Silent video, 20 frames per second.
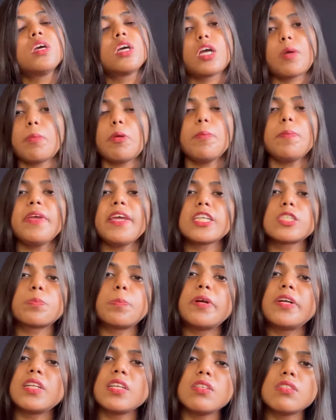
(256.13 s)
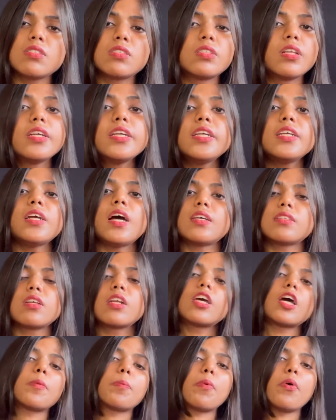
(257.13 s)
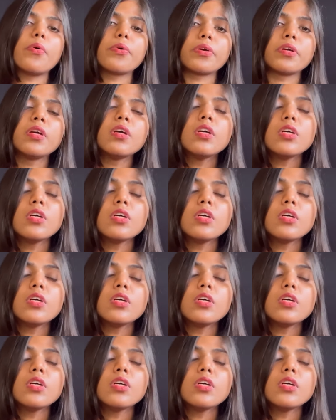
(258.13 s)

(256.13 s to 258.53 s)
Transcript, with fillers: कभी भी एक्सपर्टीज़ नहीं हासिल कर पाओगे